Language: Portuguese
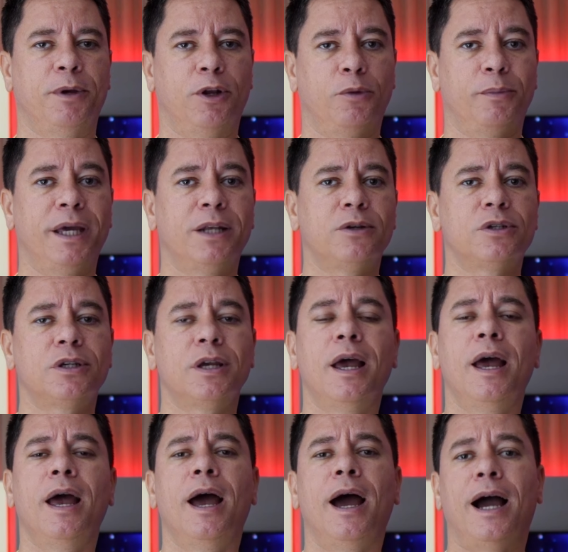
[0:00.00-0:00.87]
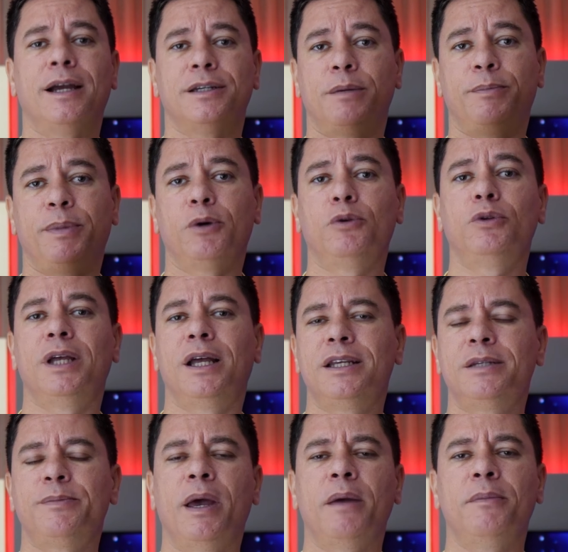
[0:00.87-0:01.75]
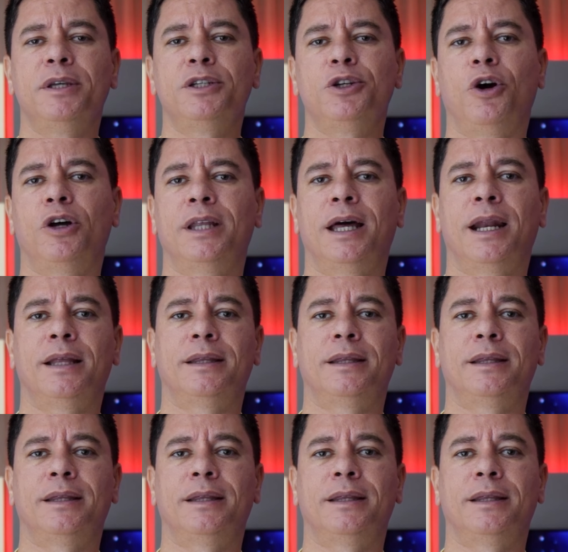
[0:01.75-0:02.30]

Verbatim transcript: Pelo menos, a GPU deles permite rodar